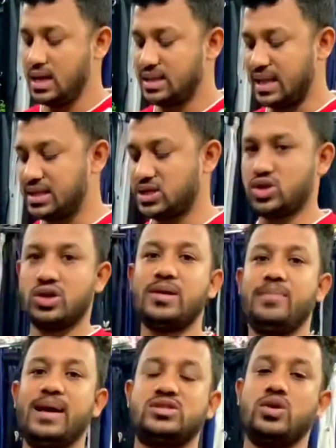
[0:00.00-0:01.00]
তাদের জন্য
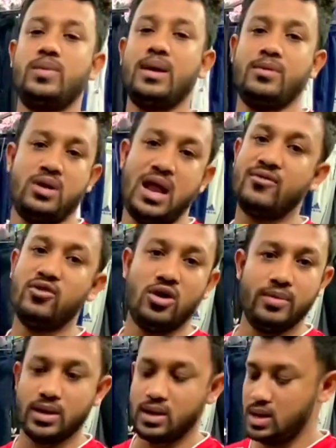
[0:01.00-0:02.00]
এটা বেস্ট হবে এবং হেল্পফুল
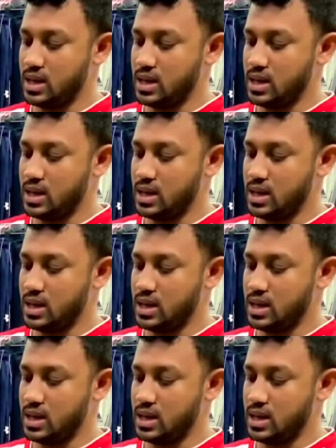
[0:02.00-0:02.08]
হবে